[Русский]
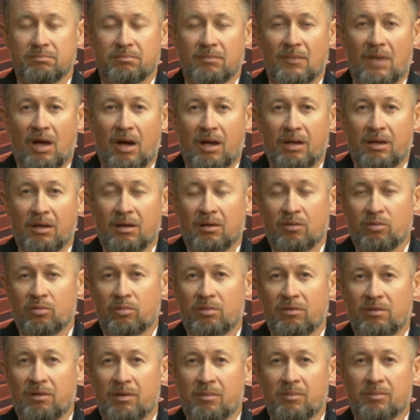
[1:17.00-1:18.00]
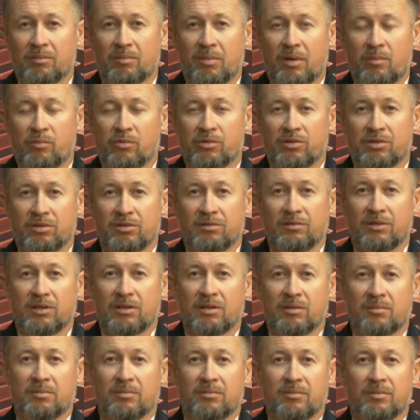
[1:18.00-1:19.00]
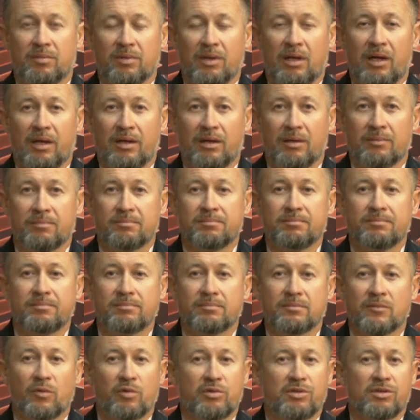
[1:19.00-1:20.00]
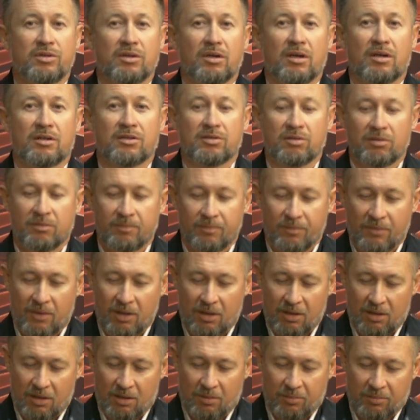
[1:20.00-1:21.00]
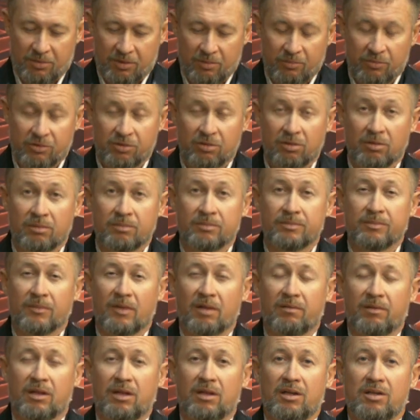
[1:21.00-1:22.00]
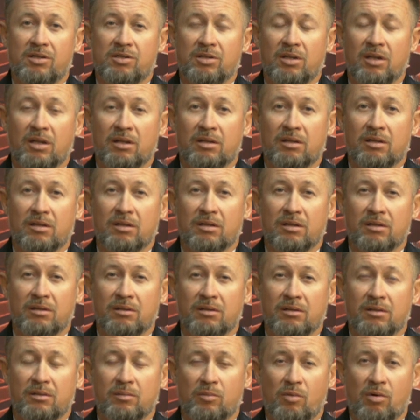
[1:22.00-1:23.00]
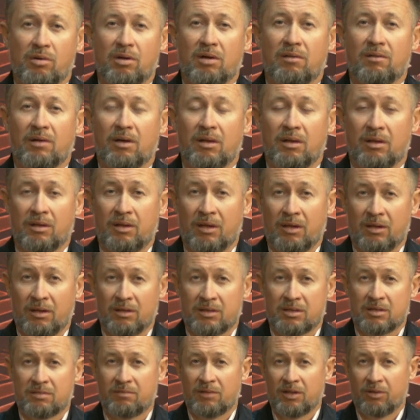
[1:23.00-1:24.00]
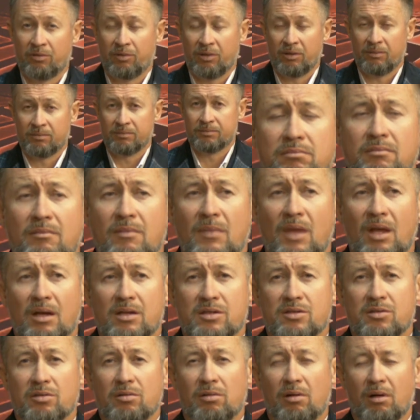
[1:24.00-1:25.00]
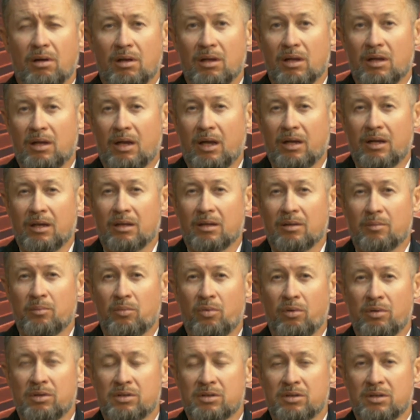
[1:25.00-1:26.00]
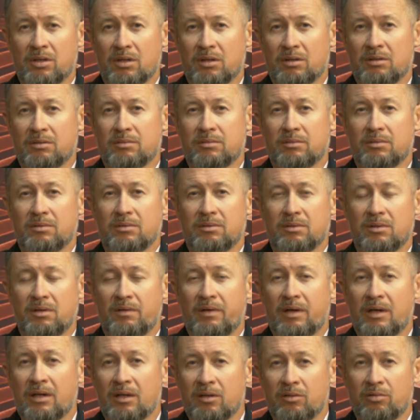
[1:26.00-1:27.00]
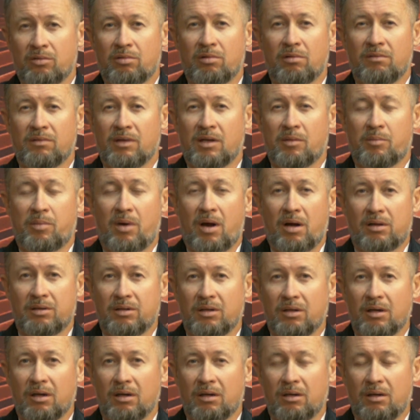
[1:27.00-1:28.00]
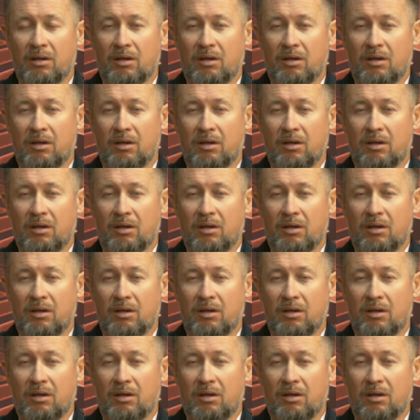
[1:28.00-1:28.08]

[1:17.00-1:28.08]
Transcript: э, Аня Куба вам поможет в этом плане очень хорошо, потому что в отличие от мокрого голодания с водой, Сухое голодание – это больше, э, наверное, духовная практика,